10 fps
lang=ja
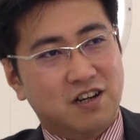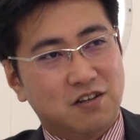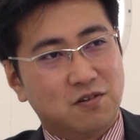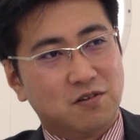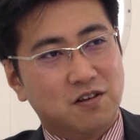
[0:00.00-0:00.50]
あ
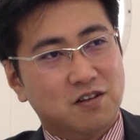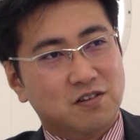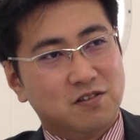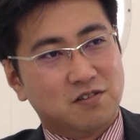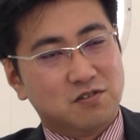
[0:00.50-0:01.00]
の
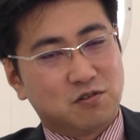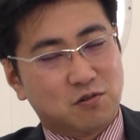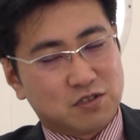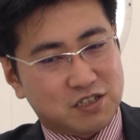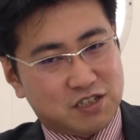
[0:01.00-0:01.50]
混
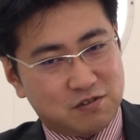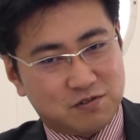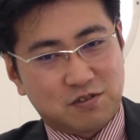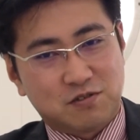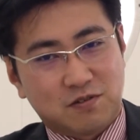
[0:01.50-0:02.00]
在して
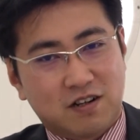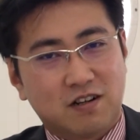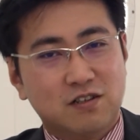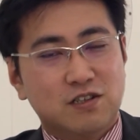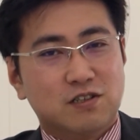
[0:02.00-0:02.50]
るっていうのは
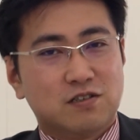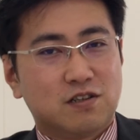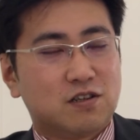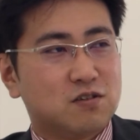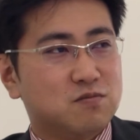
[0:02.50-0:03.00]
な
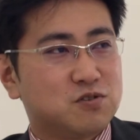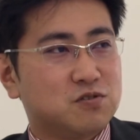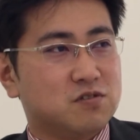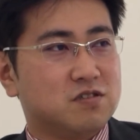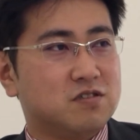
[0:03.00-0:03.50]
かなか面
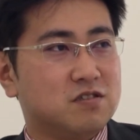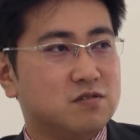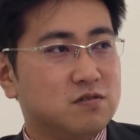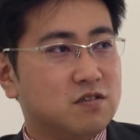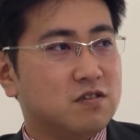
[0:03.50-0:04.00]
白いで
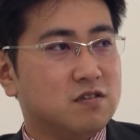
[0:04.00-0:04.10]
すね